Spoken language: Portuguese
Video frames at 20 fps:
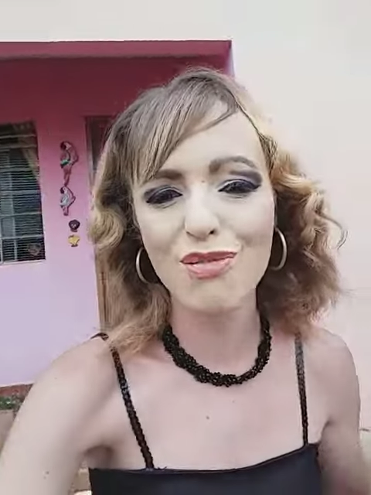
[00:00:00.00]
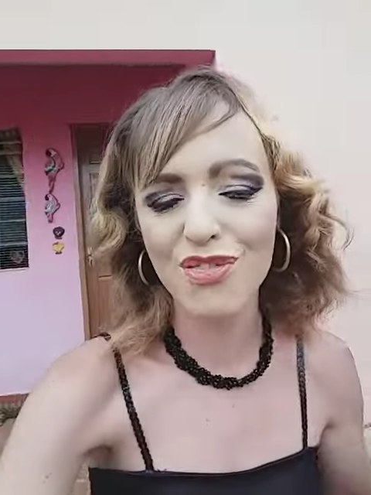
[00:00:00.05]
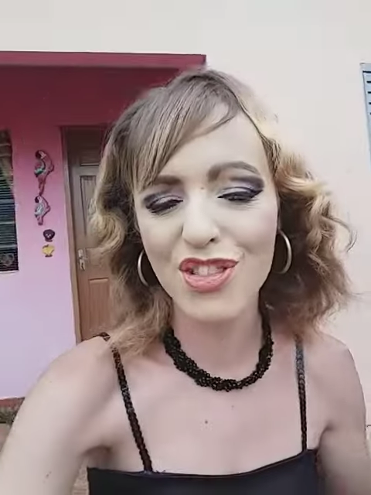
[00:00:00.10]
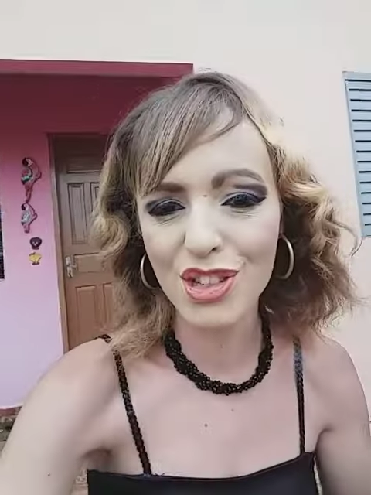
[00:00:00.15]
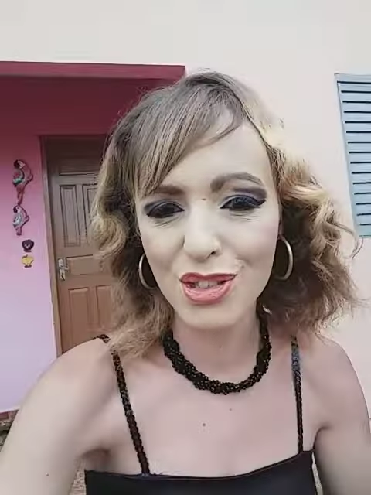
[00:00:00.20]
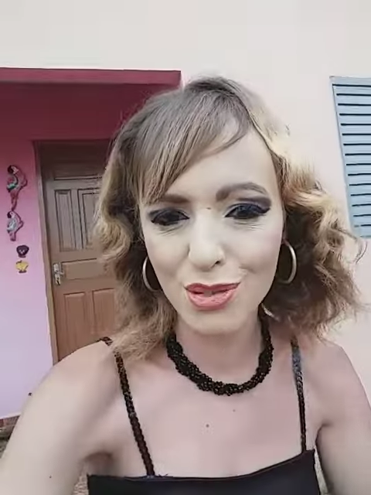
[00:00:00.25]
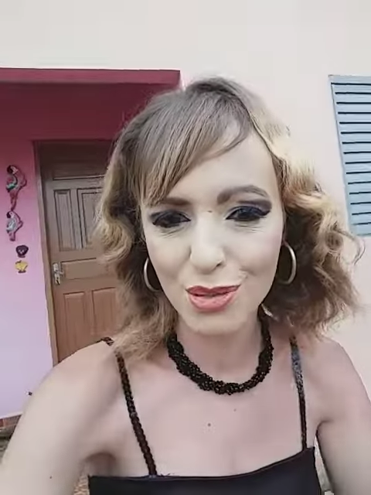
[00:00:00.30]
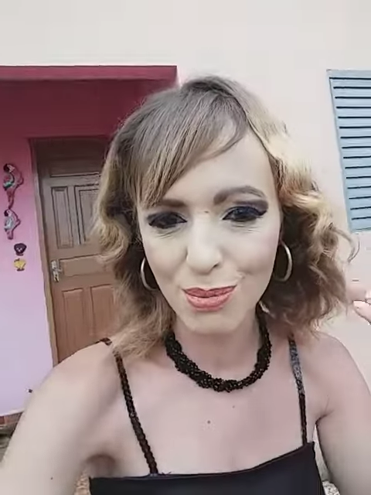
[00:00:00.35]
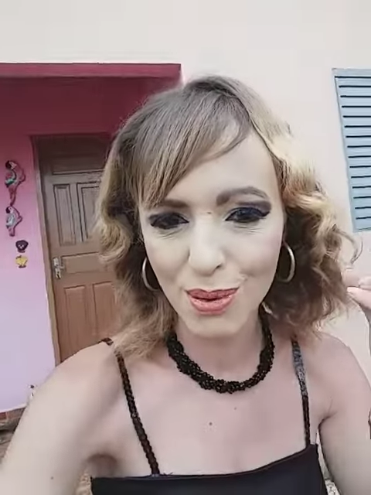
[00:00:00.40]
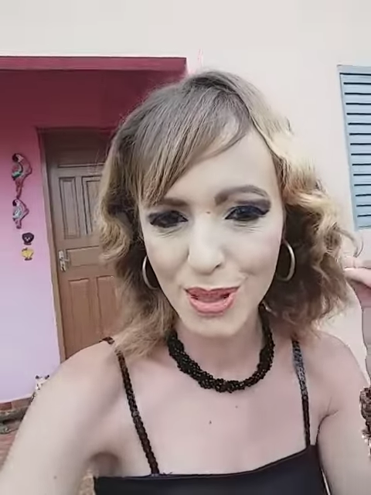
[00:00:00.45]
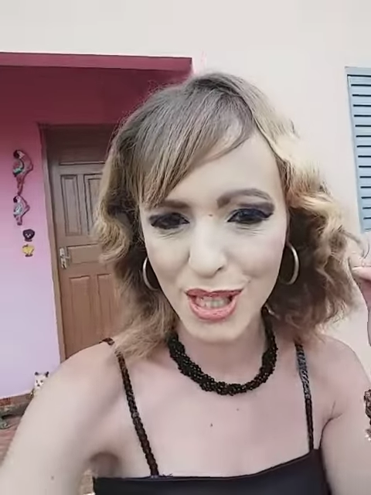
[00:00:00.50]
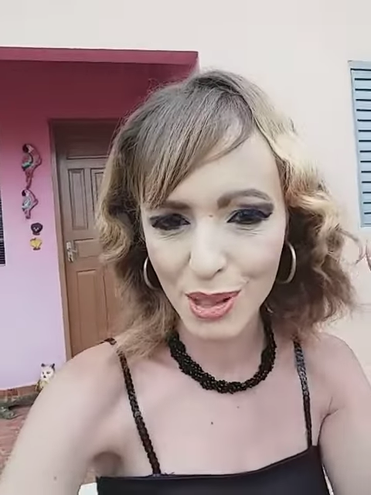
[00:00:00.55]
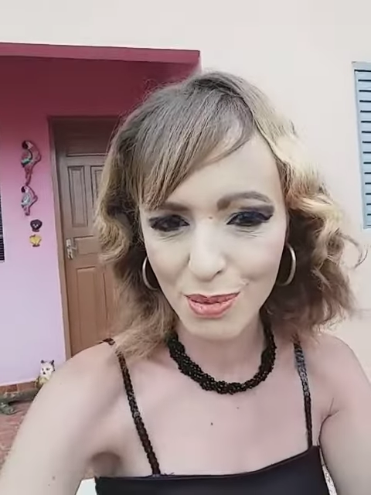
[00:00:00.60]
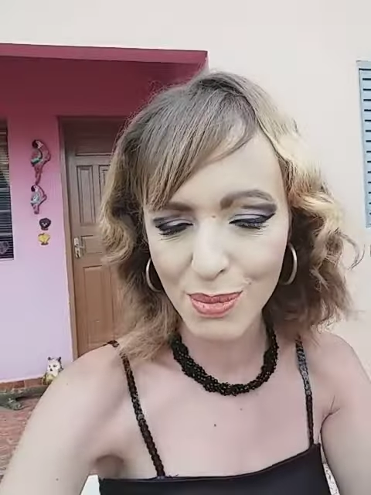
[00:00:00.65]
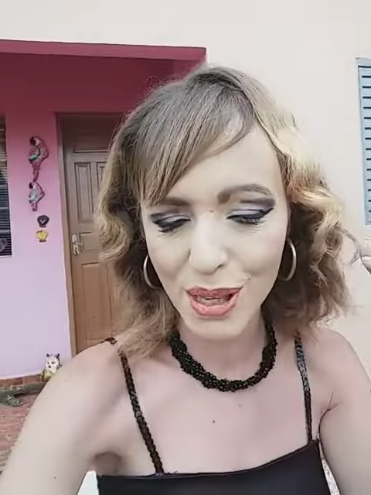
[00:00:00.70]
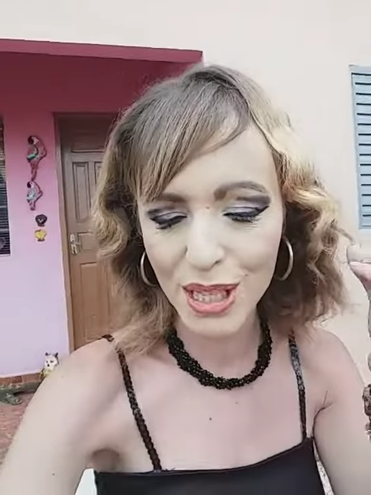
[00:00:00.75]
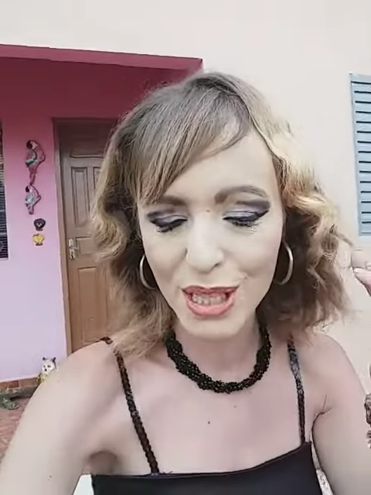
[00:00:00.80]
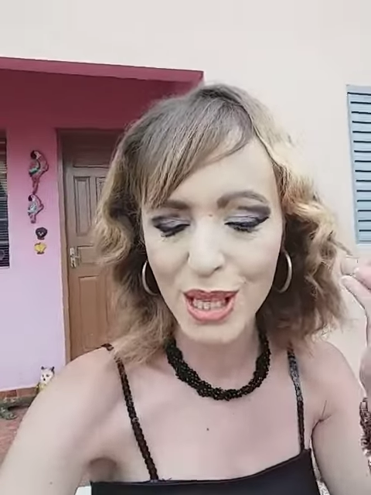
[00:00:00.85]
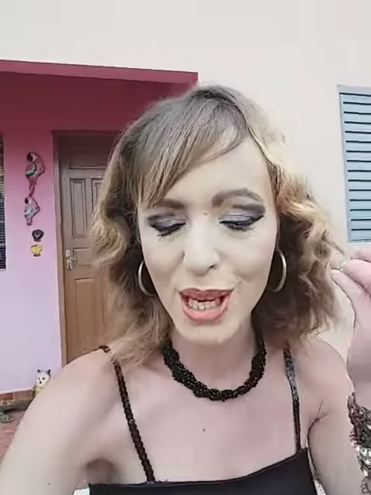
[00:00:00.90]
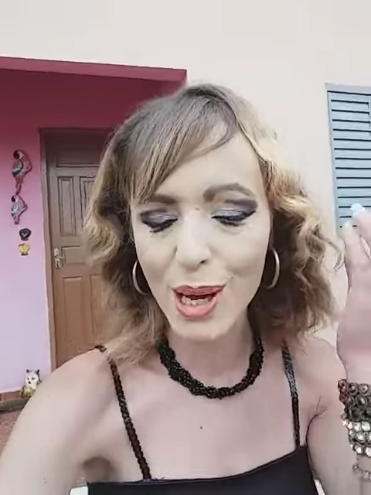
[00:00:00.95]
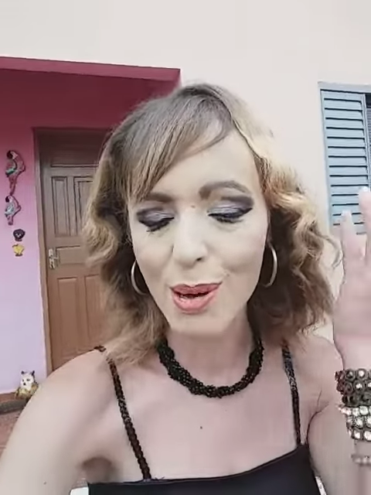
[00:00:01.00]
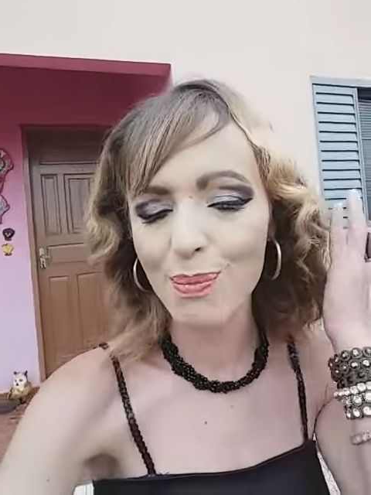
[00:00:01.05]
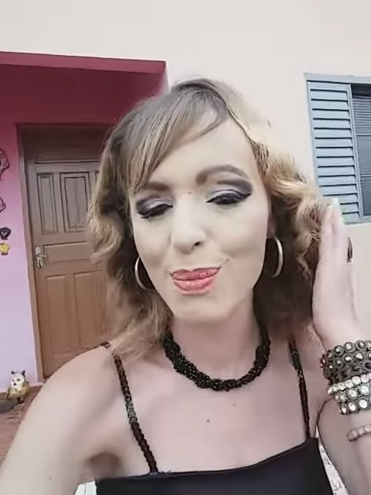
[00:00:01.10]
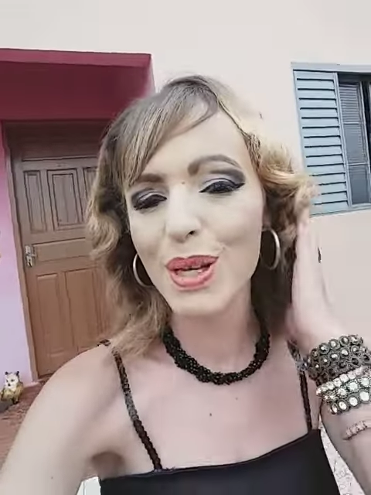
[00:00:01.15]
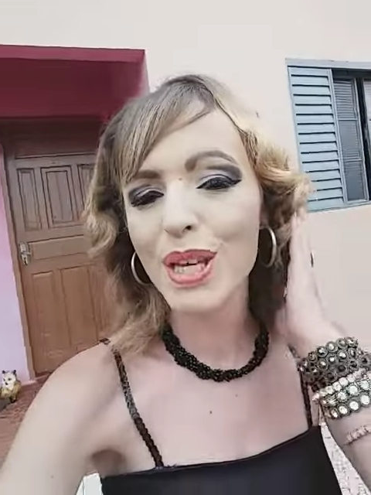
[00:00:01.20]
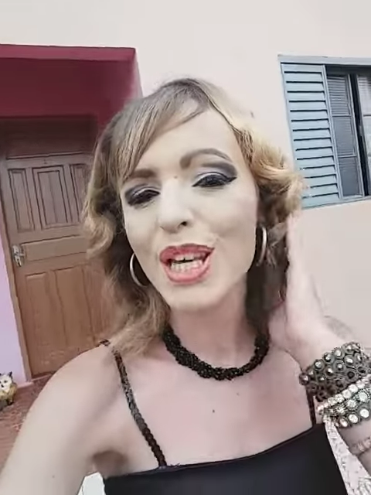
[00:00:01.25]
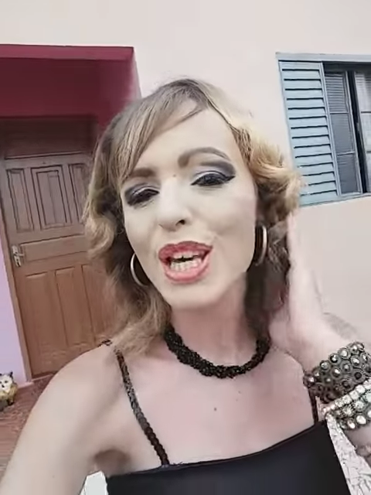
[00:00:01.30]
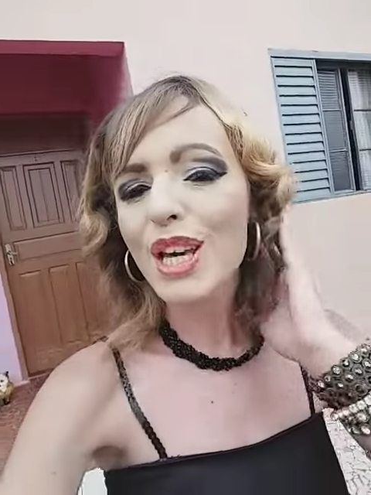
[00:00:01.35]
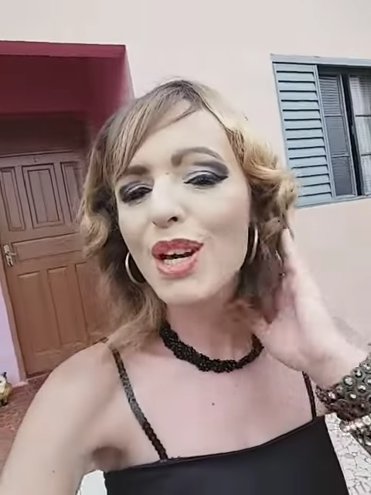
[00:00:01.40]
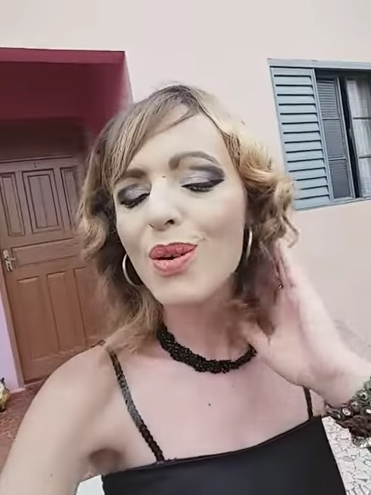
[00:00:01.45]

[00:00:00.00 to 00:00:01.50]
fiz um make-up